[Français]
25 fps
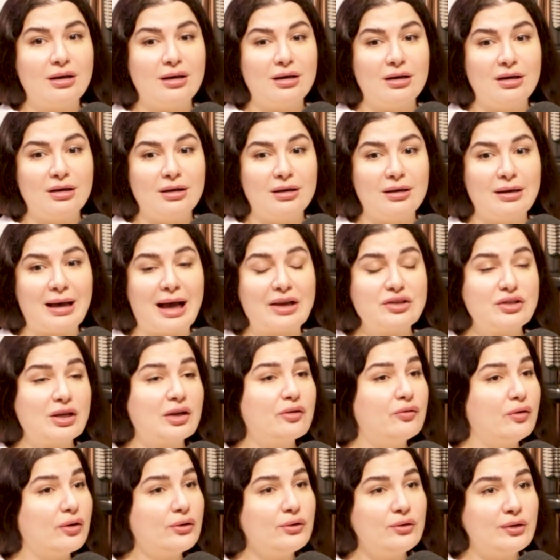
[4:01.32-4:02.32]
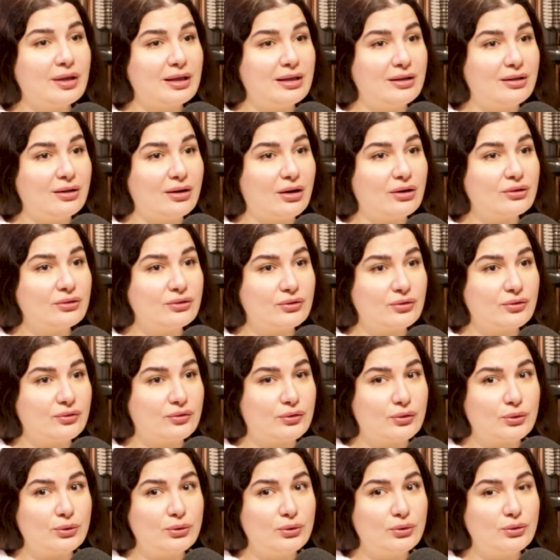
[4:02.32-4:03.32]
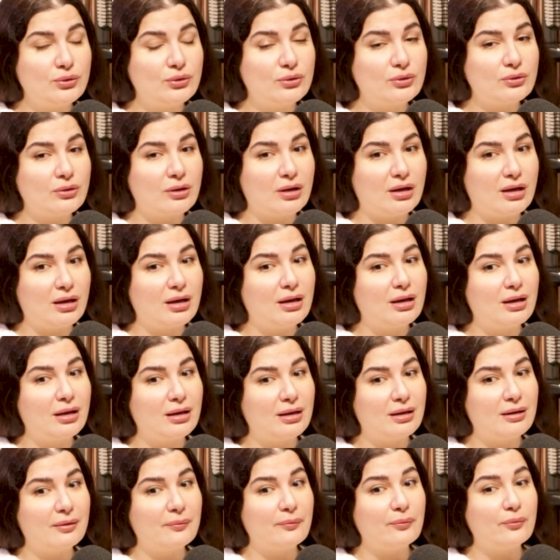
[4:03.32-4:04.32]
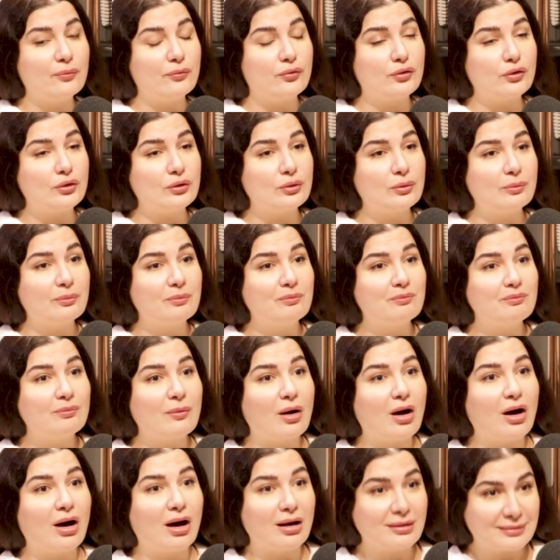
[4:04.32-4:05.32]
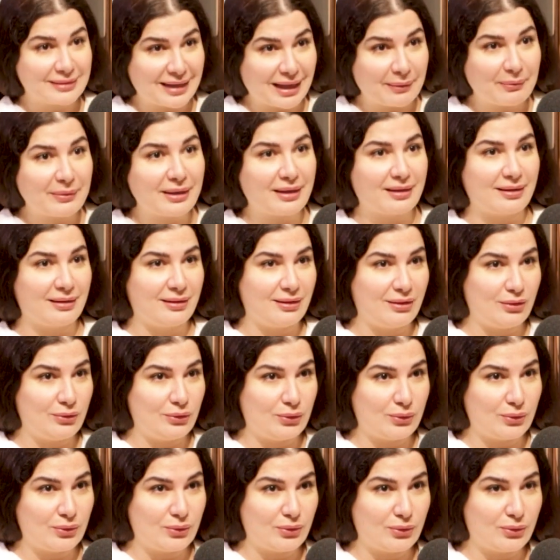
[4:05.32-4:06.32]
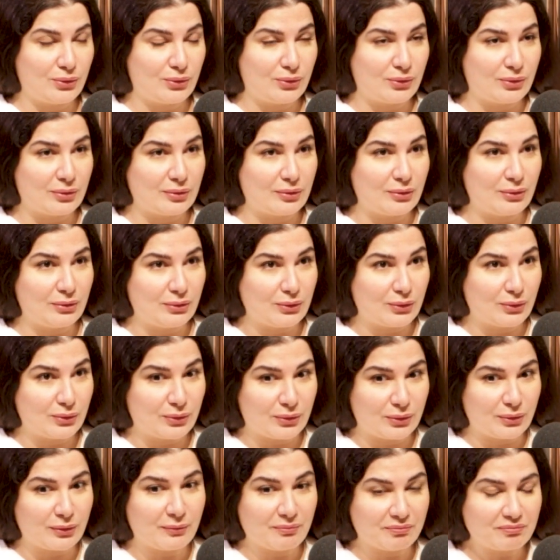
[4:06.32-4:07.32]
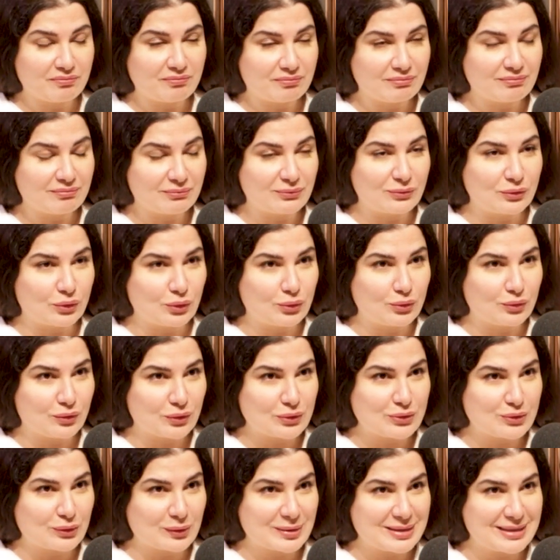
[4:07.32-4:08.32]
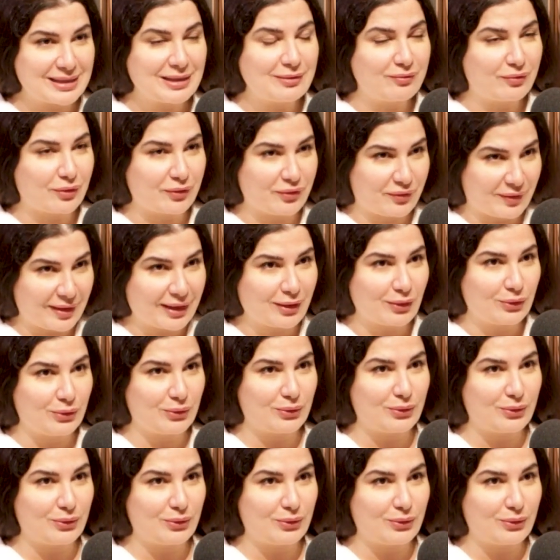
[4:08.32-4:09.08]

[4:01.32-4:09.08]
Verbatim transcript: Euh, à chaque fois qu'une cliente veut, euh, veut entamer le, le, de nouveaux sourcils, veut faire